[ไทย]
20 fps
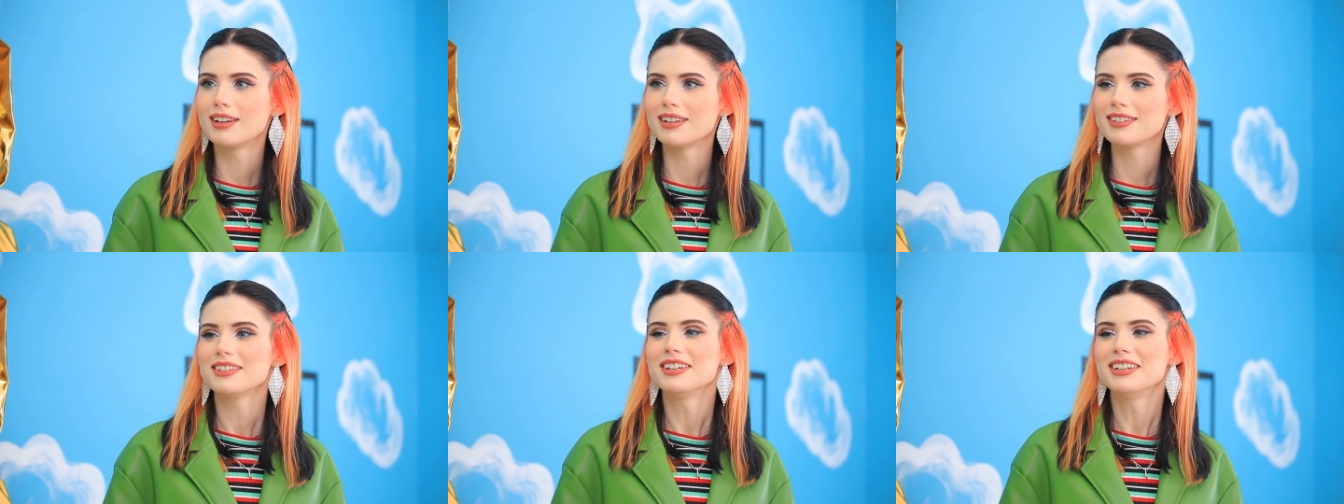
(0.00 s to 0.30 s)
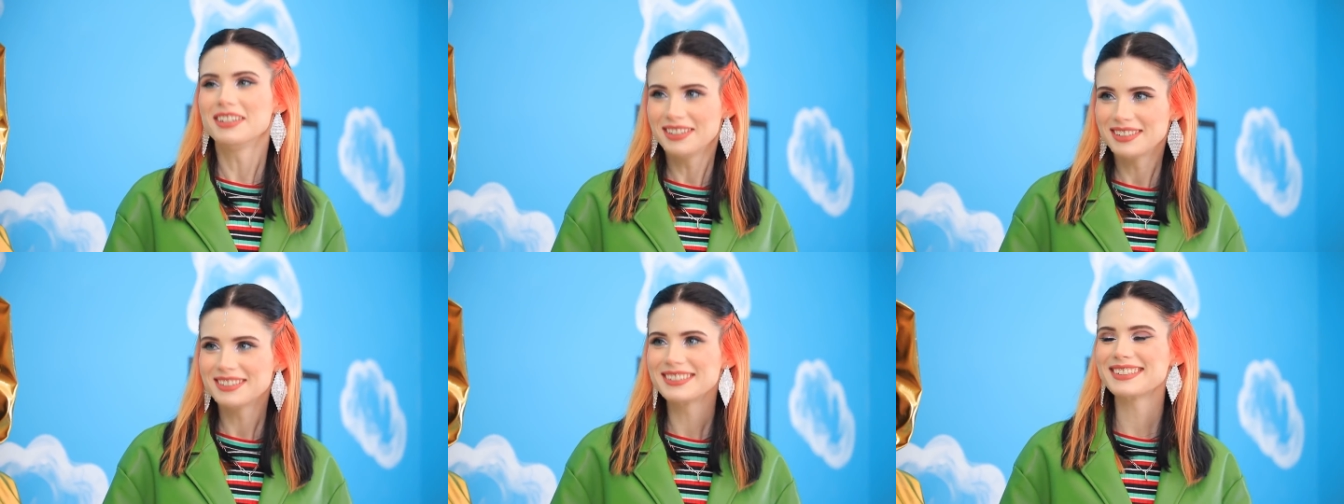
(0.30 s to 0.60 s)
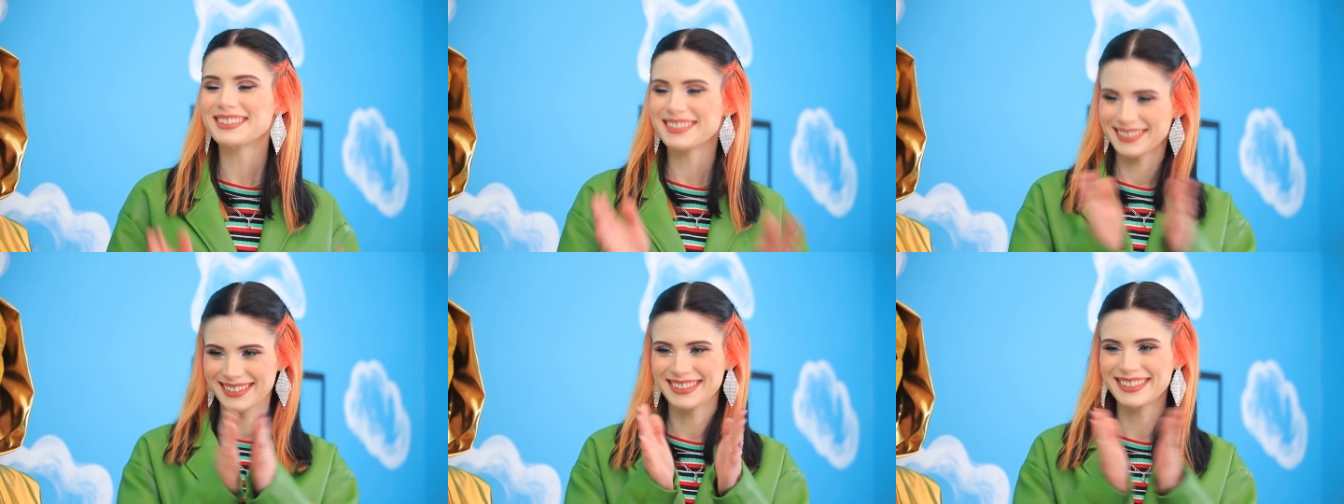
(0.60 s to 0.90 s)
นี่เรา
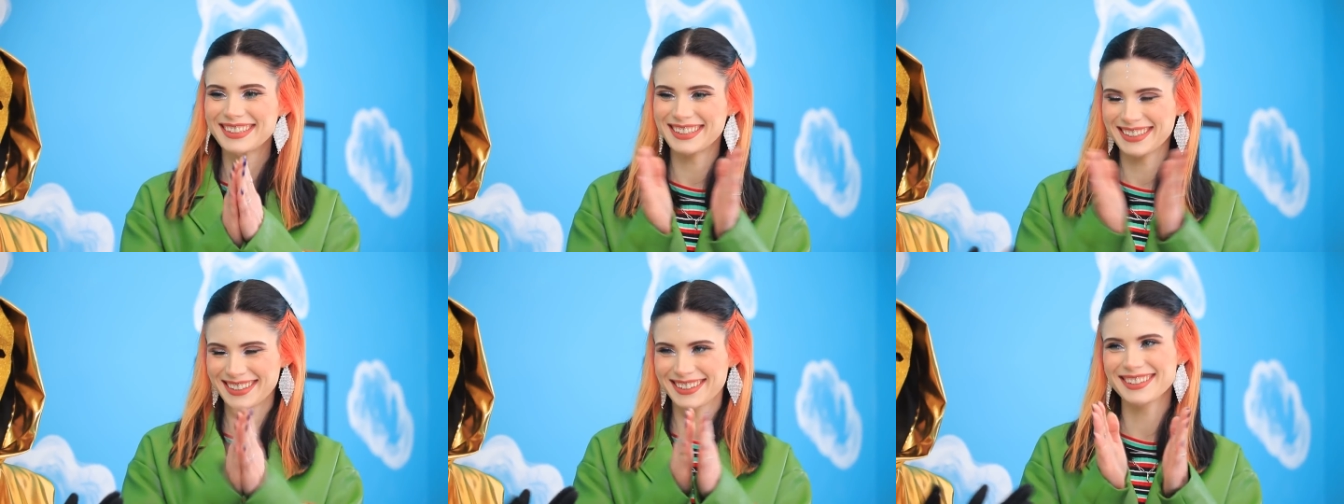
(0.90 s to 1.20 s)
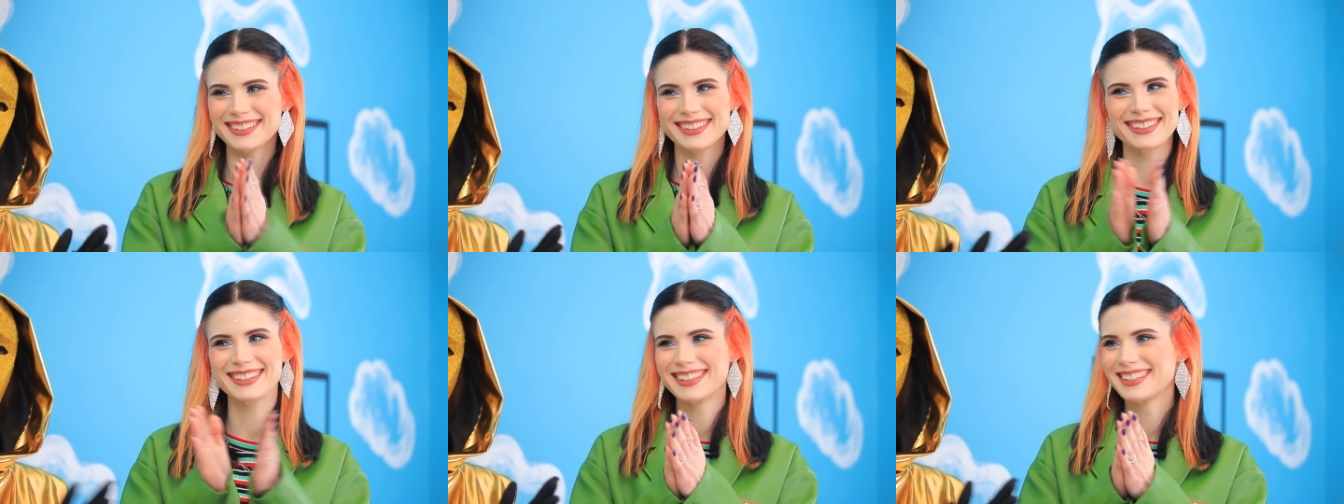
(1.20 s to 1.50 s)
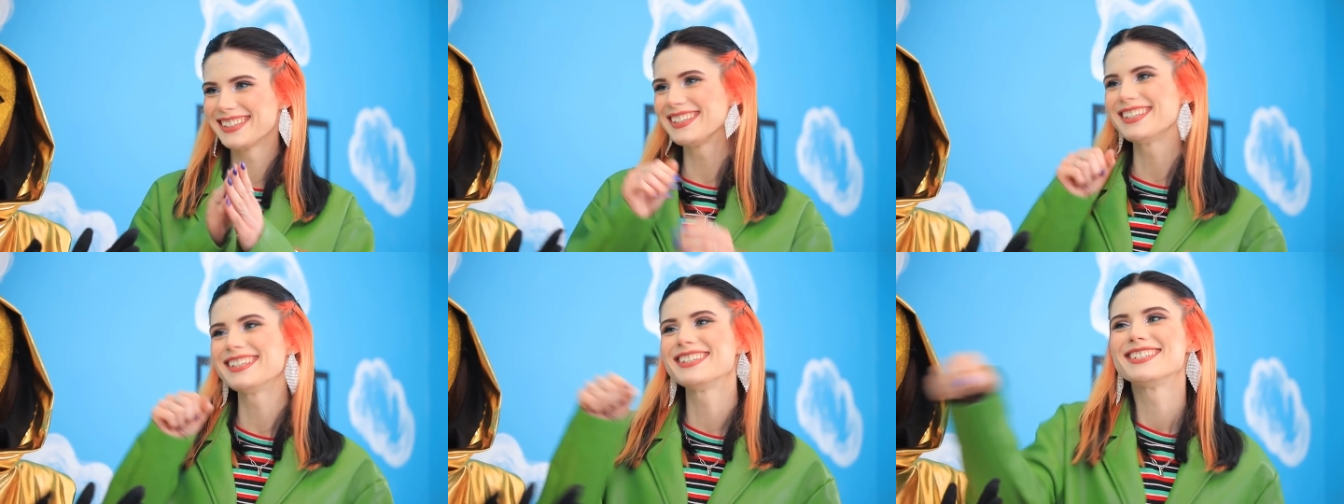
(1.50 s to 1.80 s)
รวยแล้วเหรอ
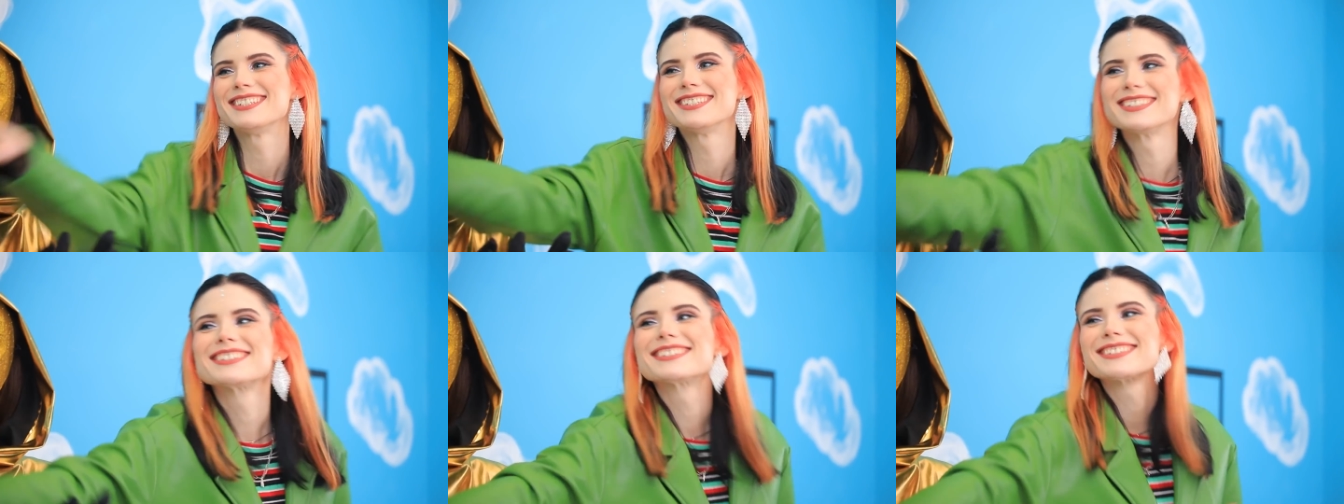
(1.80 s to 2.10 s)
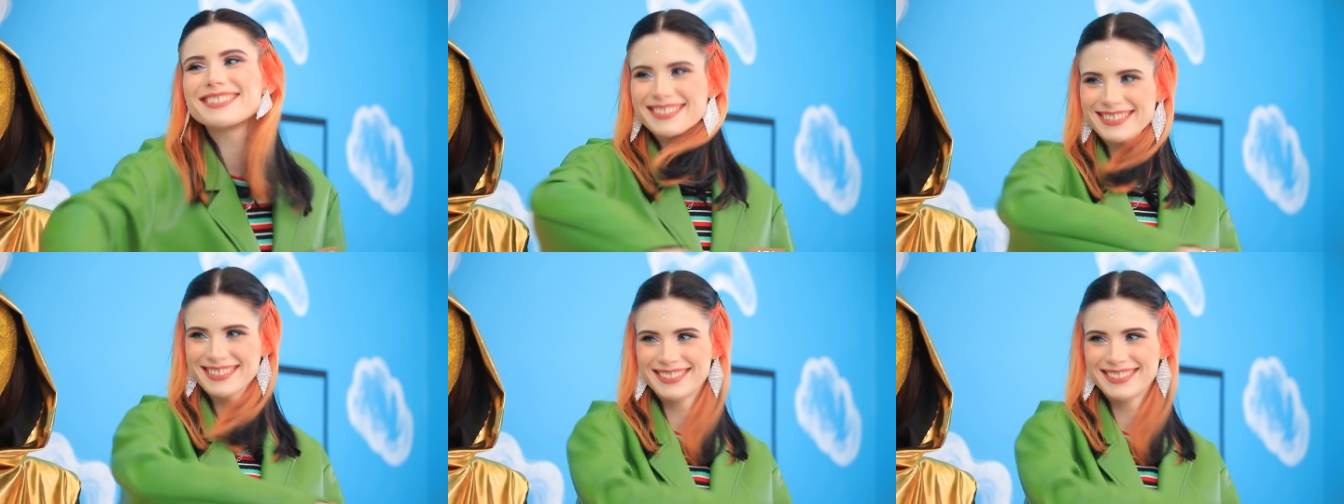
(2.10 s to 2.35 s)
จ้า